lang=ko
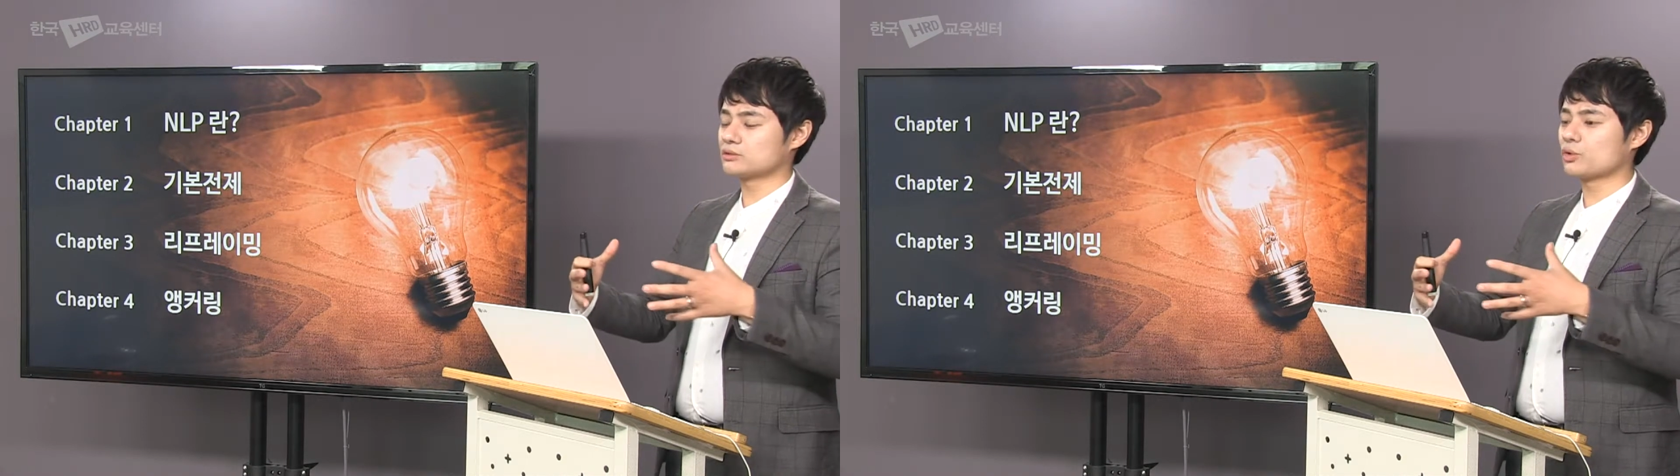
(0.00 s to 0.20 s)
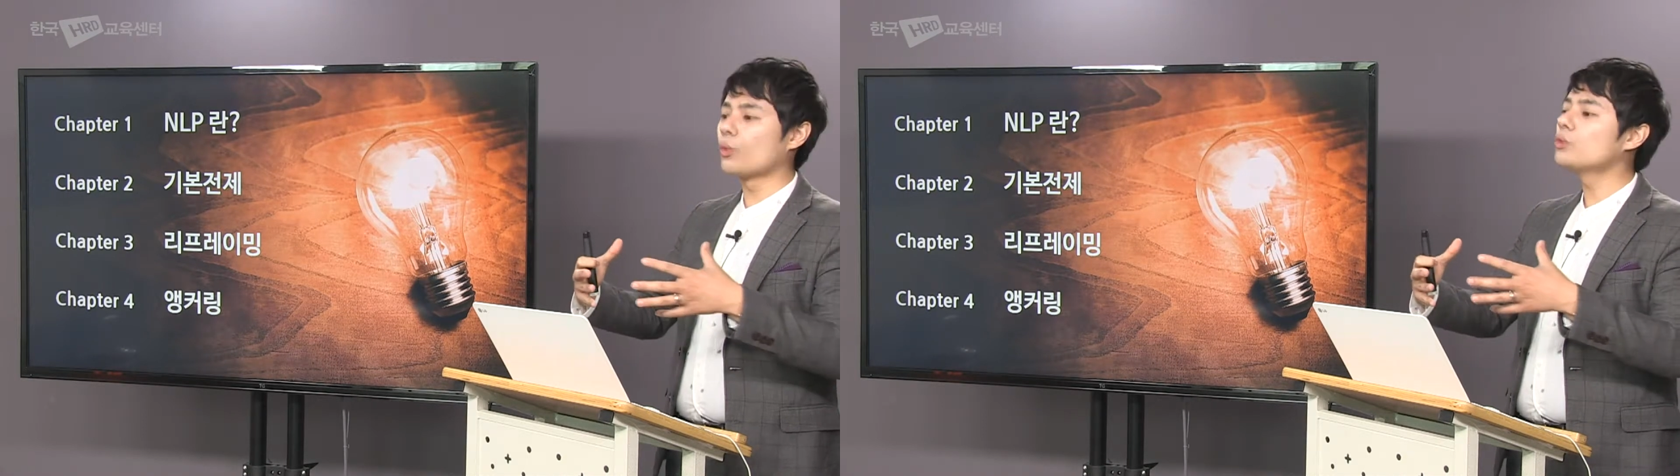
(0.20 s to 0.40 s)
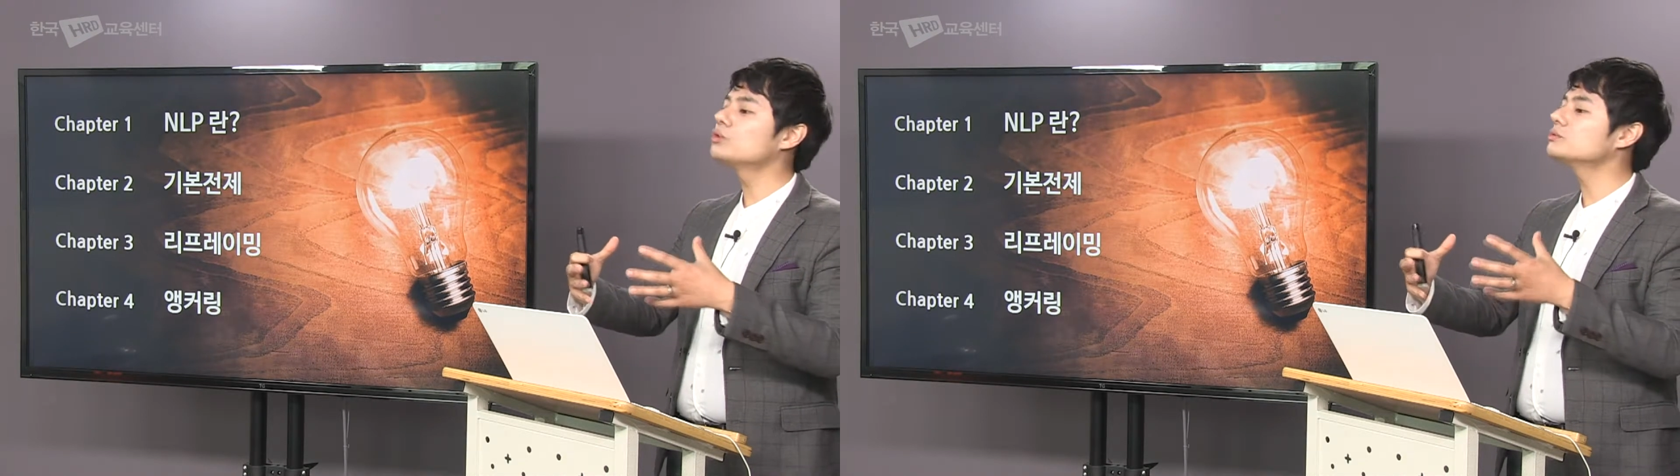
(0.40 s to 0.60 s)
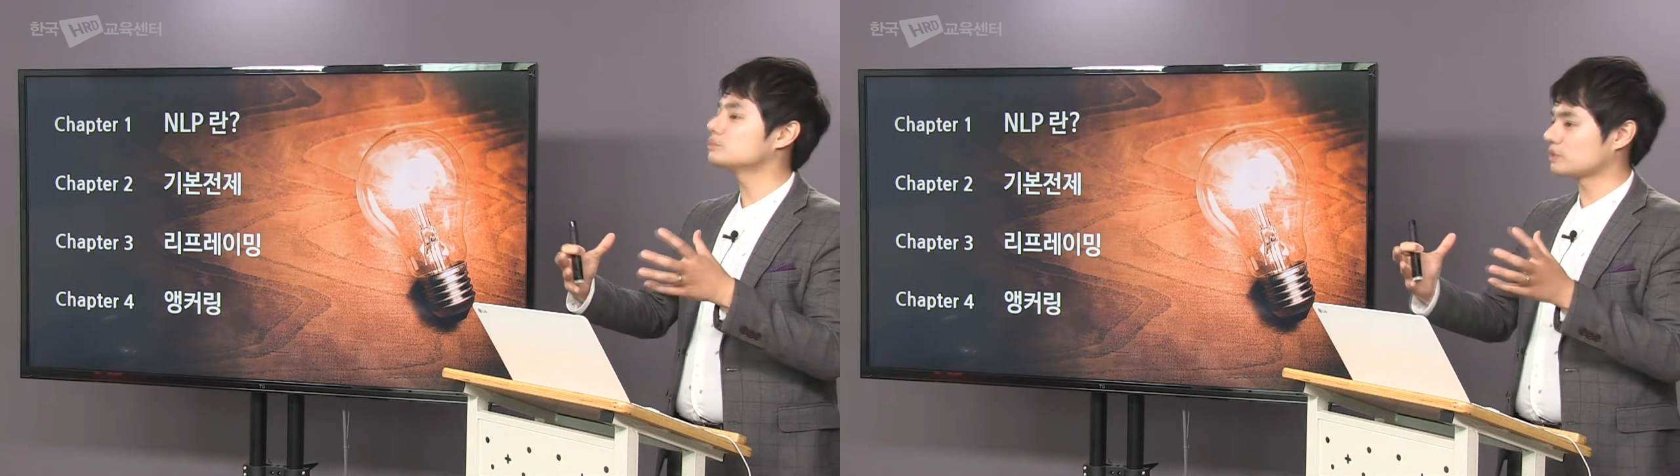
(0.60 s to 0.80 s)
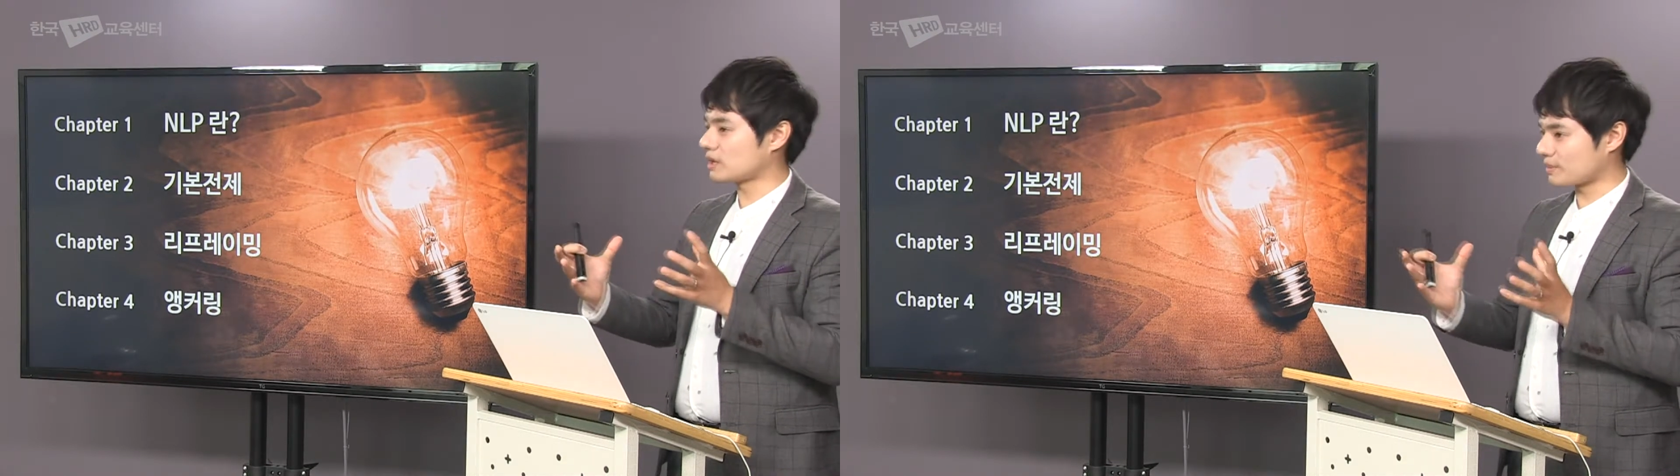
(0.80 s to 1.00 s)
좋은
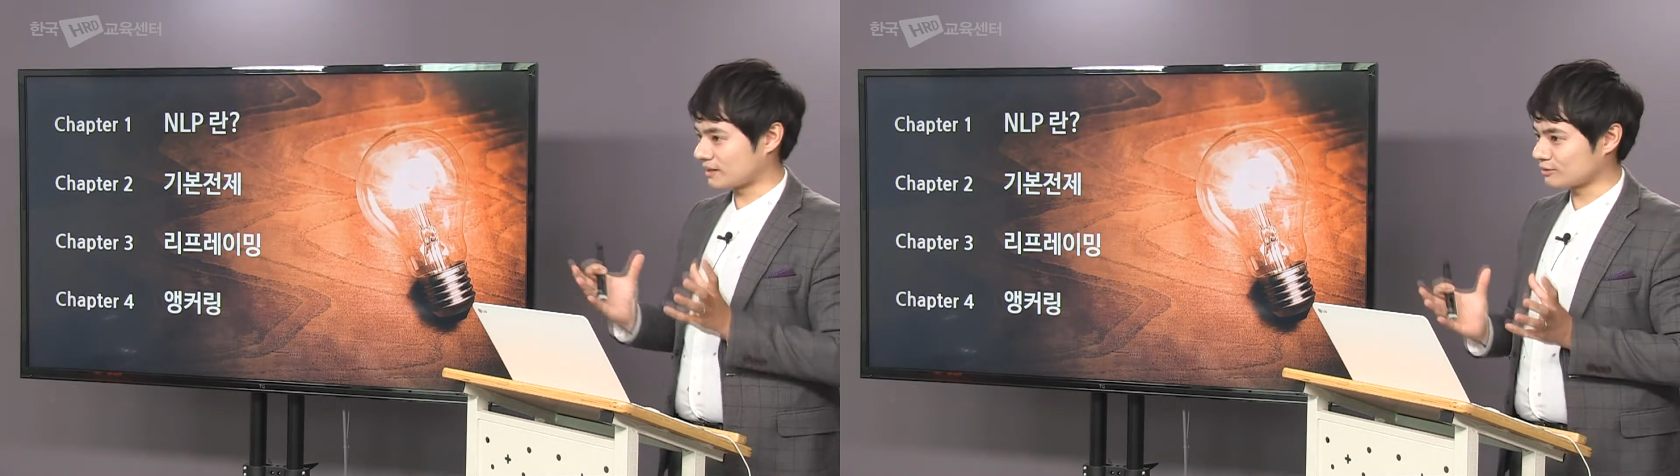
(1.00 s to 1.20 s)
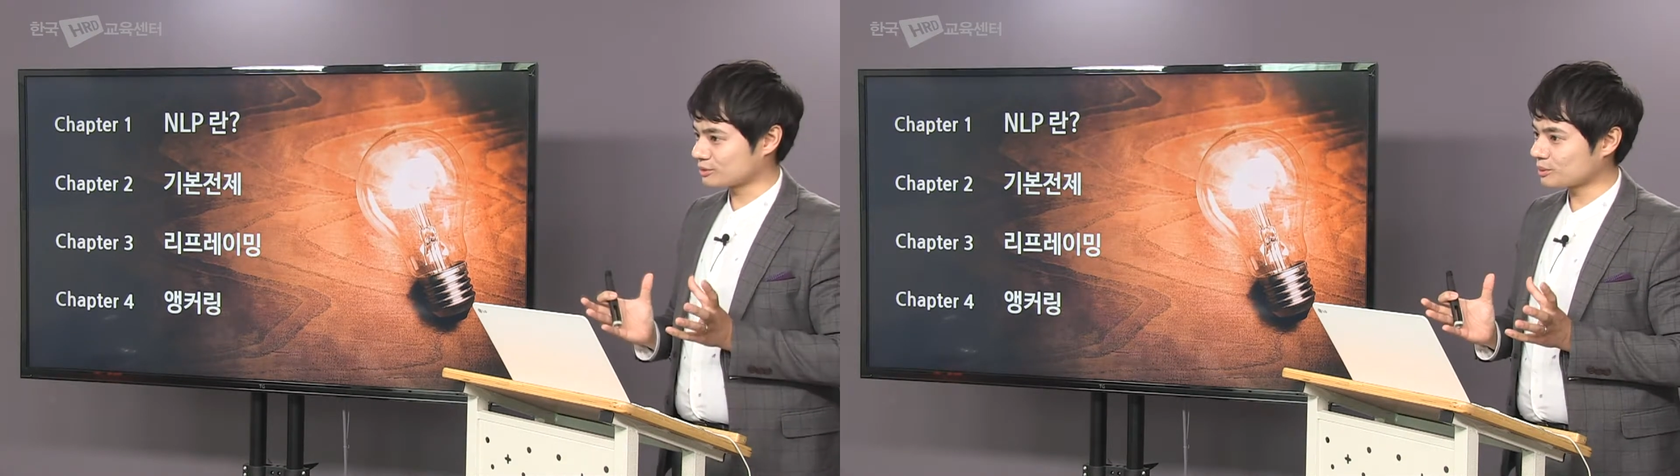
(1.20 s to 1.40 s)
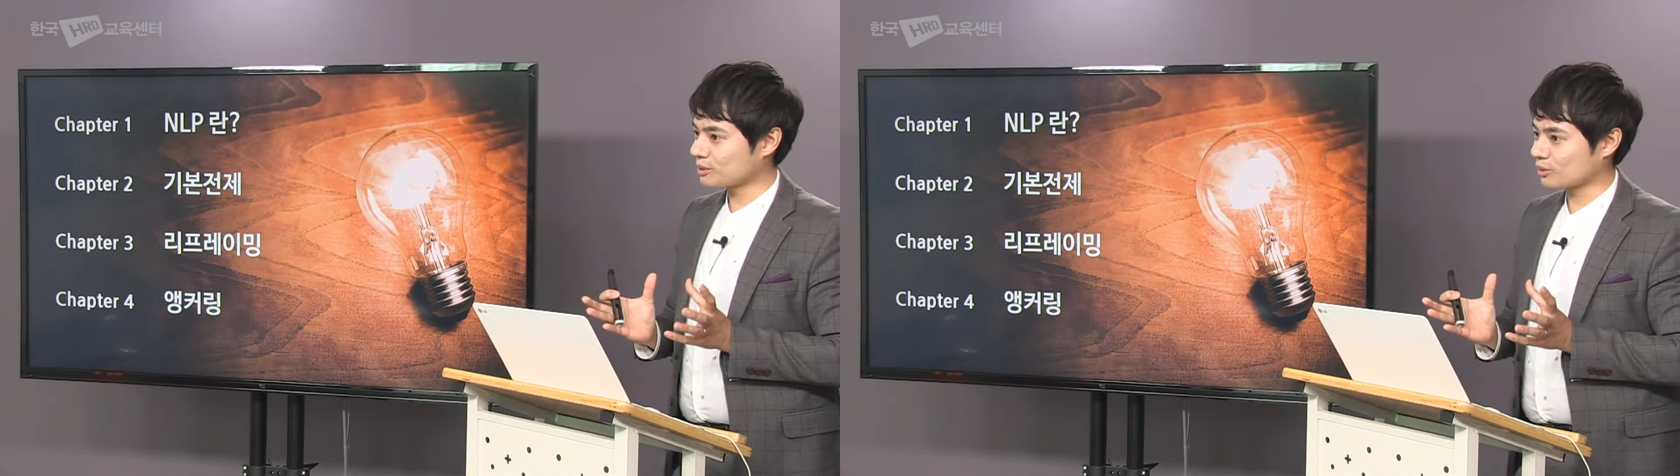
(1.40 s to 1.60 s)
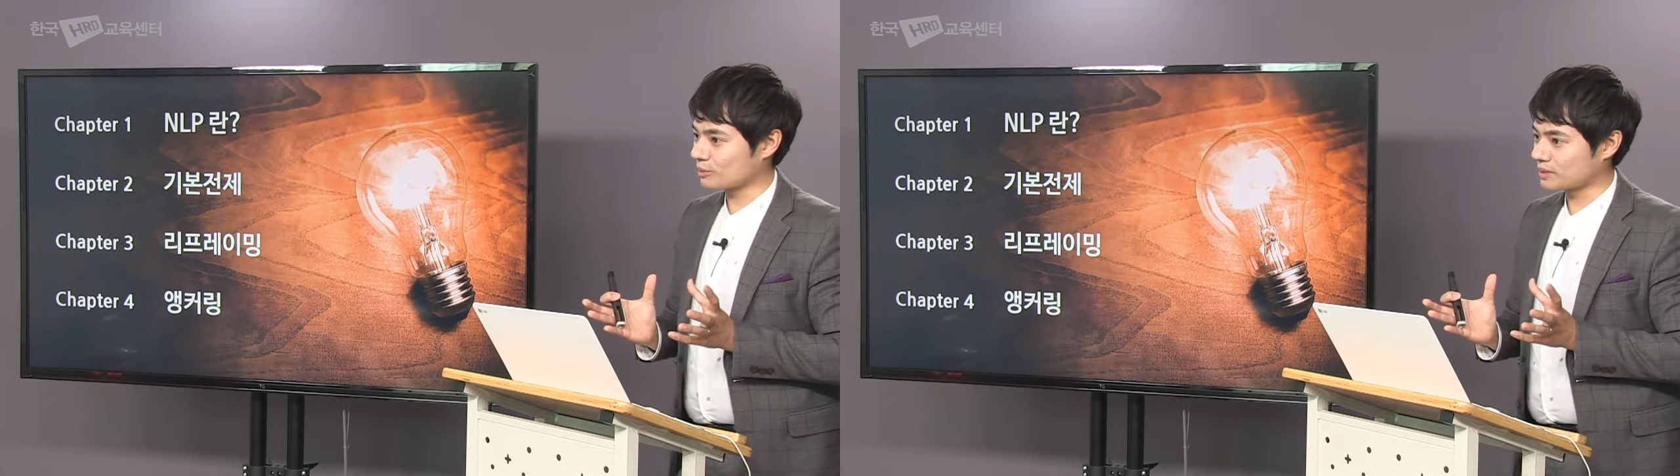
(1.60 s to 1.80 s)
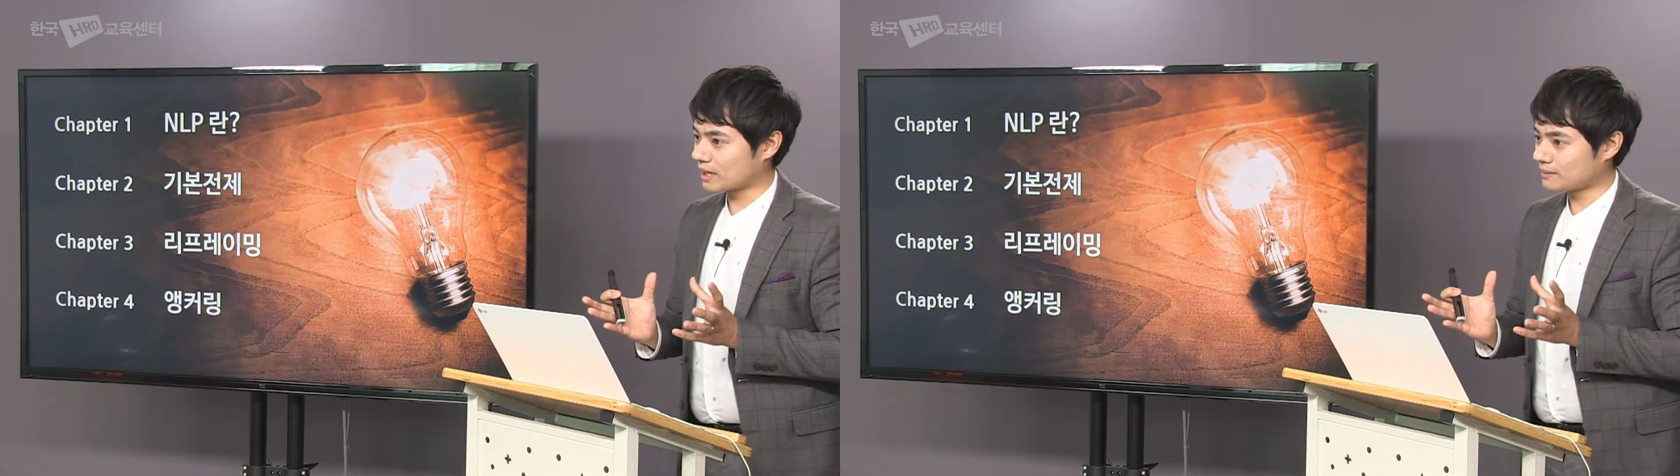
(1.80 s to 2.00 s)
문화를 만들고 싶었던
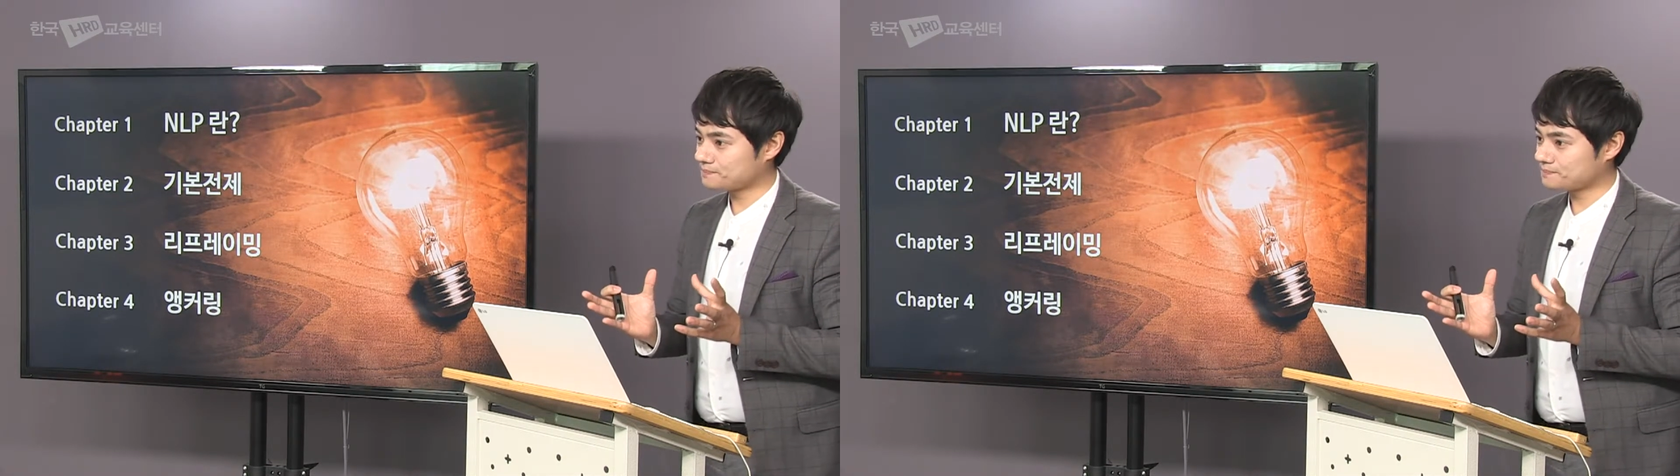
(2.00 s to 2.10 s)
겁니다.